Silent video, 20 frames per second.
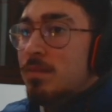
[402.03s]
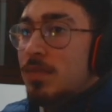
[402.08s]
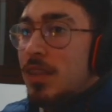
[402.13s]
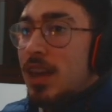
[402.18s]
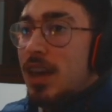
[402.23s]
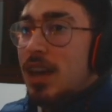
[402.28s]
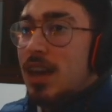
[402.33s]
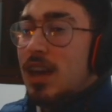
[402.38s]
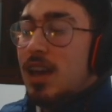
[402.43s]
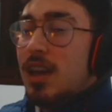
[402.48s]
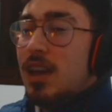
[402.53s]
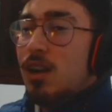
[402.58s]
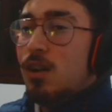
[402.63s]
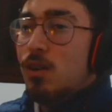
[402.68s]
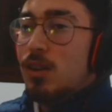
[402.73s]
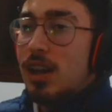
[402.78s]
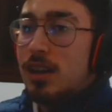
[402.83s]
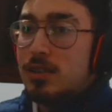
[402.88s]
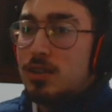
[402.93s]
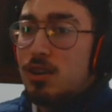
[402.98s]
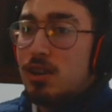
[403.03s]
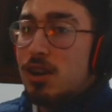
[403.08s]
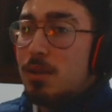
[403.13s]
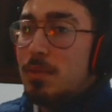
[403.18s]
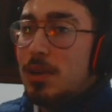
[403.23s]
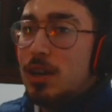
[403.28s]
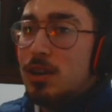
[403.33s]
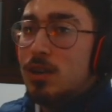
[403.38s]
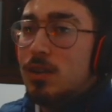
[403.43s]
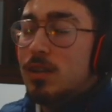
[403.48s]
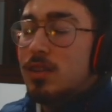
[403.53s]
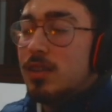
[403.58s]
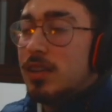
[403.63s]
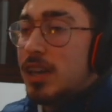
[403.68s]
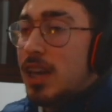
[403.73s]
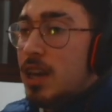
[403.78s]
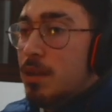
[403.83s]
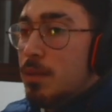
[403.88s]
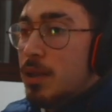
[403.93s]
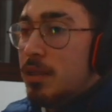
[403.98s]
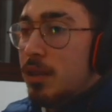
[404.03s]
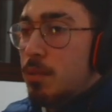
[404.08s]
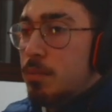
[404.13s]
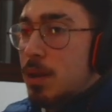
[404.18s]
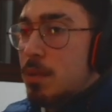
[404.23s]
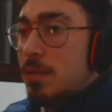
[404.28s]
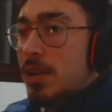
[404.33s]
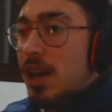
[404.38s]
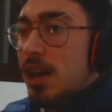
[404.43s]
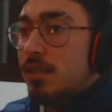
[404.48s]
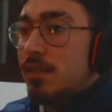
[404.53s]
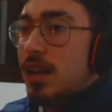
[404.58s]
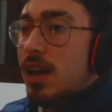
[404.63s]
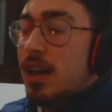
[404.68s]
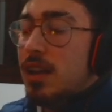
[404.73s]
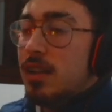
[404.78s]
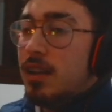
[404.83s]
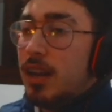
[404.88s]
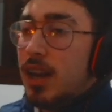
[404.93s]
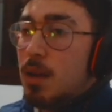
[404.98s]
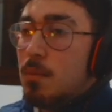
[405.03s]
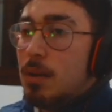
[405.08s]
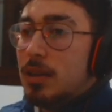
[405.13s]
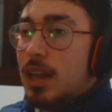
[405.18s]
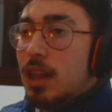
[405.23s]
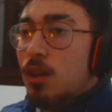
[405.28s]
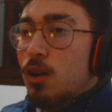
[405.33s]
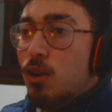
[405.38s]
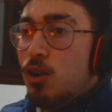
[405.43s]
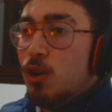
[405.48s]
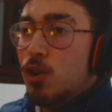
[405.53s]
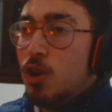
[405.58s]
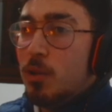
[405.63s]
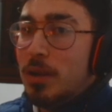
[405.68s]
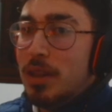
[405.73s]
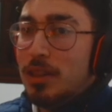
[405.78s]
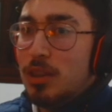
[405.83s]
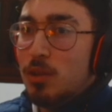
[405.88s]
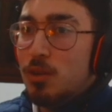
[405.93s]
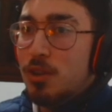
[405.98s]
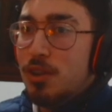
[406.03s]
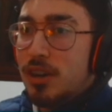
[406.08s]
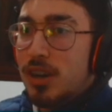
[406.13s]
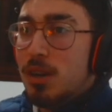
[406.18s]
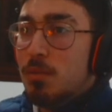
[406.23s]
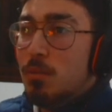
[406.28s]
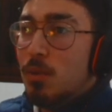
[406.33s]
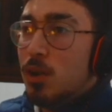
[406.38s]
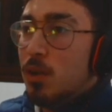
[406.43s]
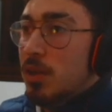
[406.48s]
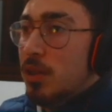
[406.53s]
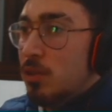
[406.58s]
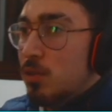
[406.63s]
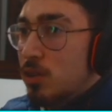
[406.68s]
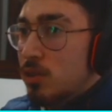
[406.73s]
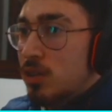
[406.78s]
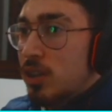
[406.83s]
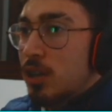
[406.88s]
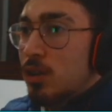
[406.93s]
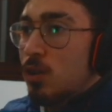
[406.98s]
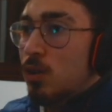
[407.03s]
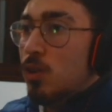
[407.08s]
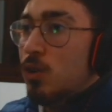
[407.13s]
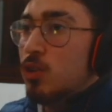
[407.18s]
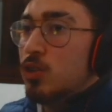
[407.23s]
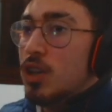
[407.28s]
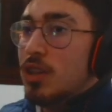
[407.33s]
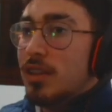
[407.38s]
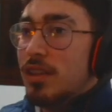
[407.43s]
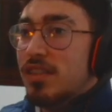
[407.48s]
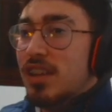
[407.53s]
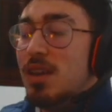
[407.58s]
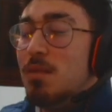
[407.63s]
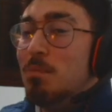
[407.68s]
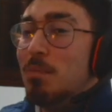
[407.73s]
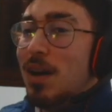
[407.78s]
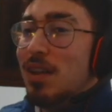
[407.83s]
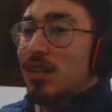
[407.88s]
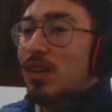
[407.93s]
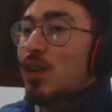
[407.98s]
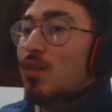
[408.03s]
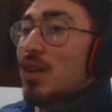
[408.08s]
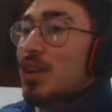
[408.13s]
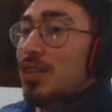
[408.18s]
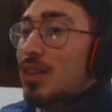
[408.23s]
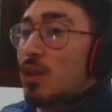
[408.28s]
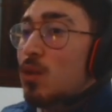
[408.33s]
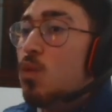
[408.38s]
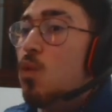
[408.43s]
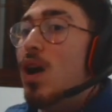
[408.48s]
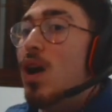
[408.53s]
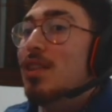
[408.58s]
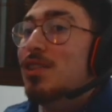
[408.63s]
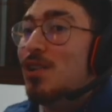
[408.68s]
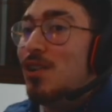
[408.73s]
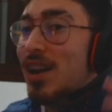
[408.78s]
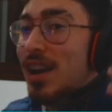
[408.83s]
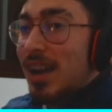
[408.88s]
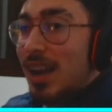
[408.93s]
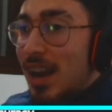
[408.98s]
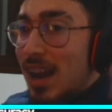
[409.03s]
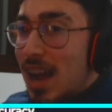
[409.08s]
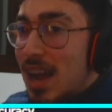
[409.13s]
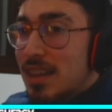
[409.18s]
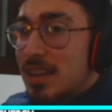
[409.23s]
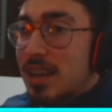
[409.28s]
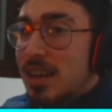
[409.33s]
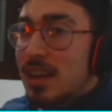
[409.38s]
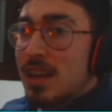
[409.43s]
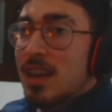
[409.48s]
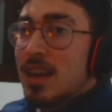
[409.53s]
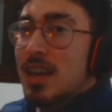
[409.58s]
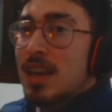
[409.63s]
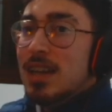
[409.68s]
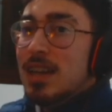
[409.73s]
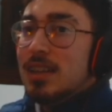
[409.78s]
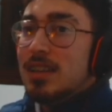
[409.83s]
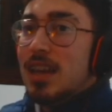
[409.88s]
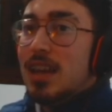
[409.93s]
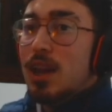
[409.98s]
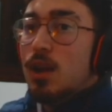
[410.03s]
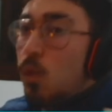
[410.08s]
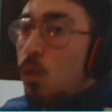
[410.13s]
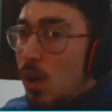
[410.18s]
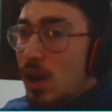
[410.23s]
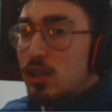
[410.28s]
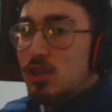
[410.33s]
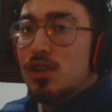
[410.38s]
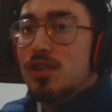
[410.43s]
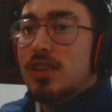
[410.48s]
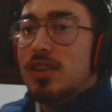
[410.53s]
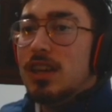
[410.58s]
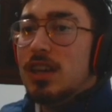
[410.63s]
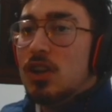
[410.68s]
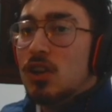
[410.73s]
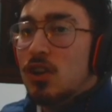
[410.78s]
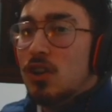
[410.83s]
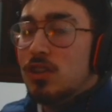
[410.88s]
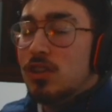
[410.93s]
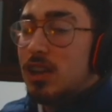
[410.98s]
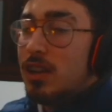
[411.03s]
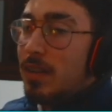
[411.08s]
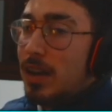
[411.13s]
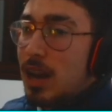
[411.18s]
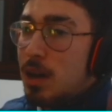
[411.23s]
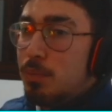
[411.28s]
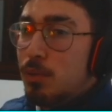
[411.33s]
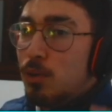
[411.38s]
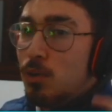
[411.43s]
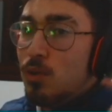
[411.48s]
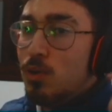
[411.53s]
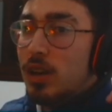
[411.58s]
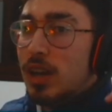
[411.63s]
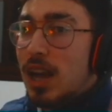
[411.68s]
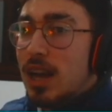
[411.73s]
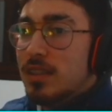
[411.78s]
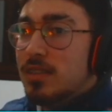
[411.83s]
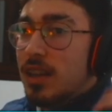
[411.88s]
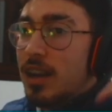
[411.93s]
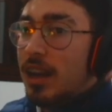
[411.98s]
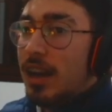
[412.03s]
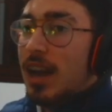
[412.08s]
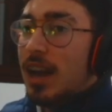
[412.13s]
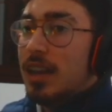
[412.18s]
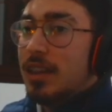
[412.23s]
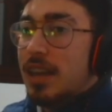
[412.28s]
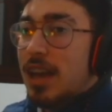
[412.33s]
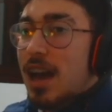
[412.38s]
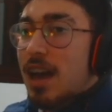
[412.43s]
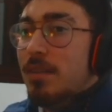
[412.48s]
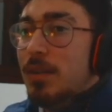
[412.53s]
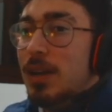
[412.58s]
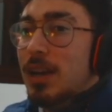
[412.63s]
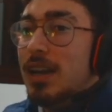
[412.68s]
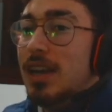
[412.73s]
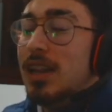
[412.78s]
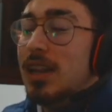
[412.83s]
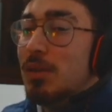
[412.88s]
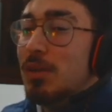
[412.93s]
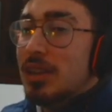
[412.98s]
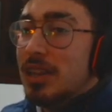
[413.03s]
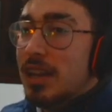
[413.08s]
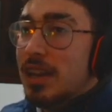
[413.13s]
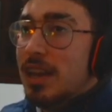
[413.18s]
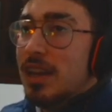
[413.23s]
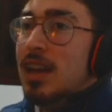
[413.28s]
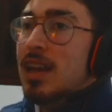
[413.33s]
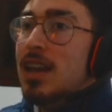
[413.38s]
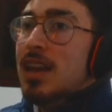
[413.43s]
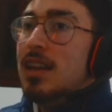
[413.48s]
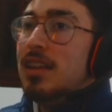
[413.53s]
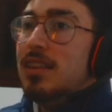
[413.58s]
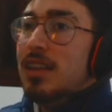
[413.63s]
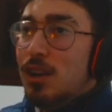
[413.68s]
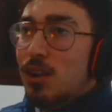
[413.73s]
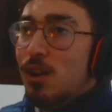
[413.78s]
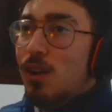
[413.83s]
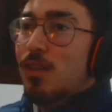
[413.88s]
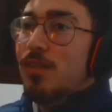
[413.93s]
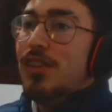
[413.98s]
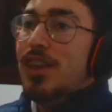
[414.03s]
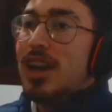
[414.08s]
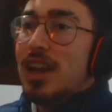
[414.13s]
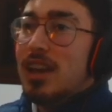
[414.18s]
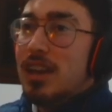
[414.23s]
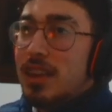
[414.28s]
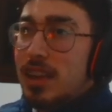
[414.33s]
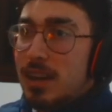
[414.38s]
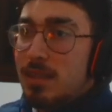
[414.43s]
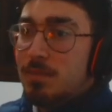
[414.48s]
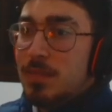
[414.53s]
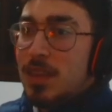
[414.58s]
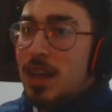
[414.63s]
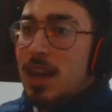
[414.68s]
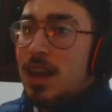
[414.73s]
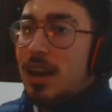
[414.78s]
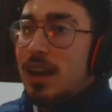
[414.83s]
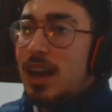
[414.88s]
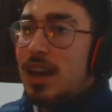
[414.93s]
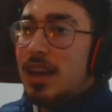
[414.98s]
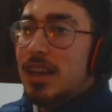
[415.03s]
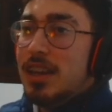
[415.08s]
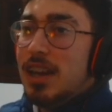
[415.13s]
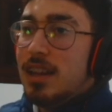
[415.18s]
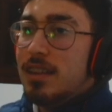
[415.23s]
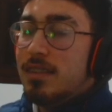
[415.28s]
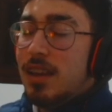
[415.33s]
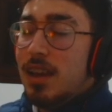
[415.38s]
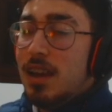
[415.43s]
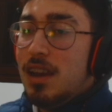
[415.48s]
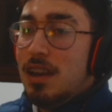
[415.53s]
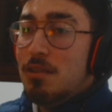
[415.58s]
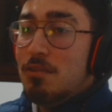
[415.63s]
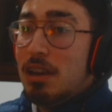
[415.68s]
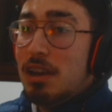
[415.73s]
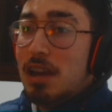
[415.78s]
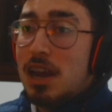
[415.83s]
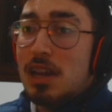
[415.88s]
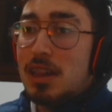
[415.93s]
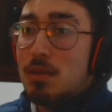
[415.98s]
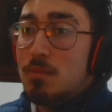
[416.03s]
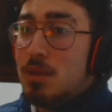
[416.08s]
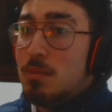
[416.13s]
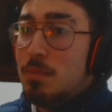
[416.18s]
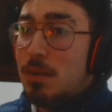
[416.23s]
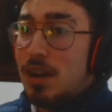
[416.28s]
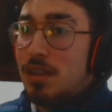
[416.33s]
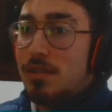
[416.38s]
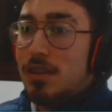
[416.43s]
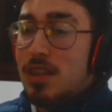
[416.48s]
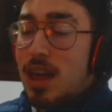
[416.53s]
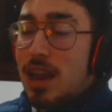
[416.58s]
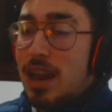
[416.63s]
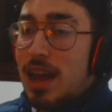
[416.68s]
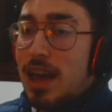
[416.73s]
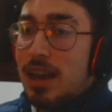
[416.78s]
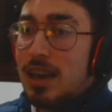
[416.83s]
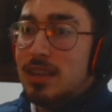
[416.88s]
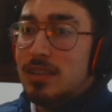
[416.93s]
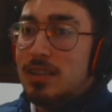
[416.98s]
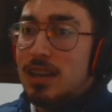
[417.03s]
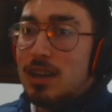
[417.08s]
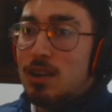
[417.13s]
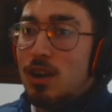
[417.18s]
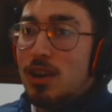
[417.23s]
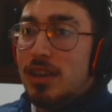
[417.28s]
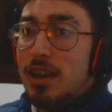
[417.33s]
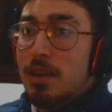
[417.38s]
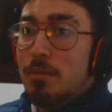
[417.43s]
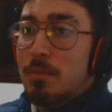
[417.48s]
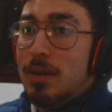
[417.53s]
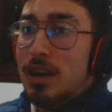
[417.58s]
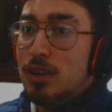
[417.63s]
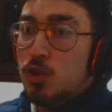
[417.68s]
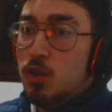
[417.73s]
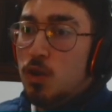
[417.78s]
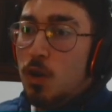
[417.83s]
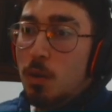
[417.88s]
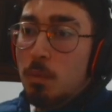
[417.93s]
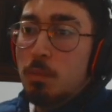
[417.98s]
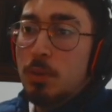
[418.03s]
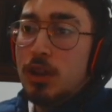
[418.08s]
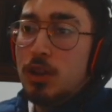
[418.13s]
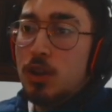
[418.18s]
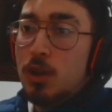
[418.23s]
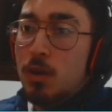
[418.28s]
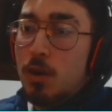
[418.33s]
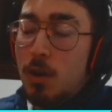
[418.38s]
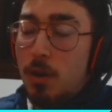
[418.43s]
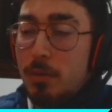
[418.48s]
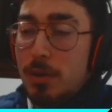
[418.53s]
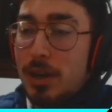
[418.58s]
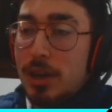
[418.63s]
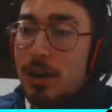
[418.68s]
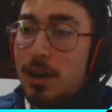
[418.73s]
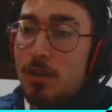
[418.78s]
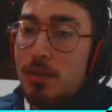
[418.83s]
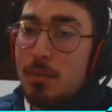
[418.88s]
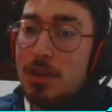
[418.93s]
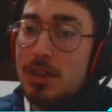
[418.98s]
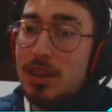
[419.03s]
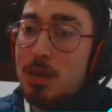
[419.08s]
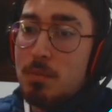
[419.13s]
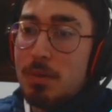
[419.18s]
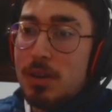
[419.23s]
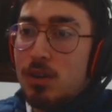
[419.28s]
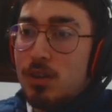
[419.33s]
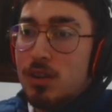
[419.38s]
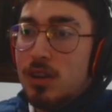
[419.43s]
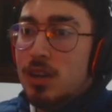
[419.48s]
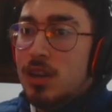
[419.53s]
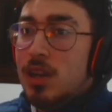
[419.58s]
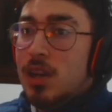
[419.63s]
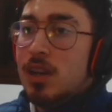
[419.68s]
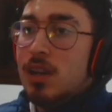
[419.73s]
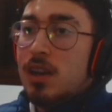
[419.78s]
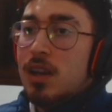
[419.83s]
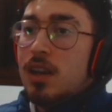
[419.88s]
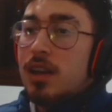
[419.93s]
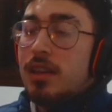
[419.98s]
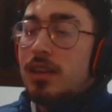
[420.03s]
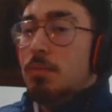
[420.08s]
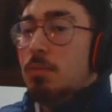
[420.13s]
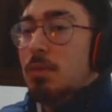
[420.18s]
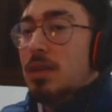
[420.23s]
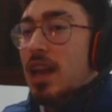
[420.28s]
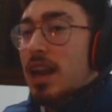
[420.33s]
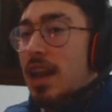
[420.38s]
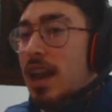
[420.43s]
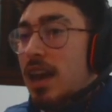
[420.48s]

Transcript: eh, o dárselo a un amigo. Kirby triple amenaza, rematador, 91 en ritmo, 91 en tiro, 86 en pase, 94 en regate. Tiene 4 y 5, trivela plus, clase, regate hábil y también tiene tiro de calidad. Rajin Sterling, una carta muy parecida a las que sacó ayer Versus, un poquito obviamente peor. Te pillas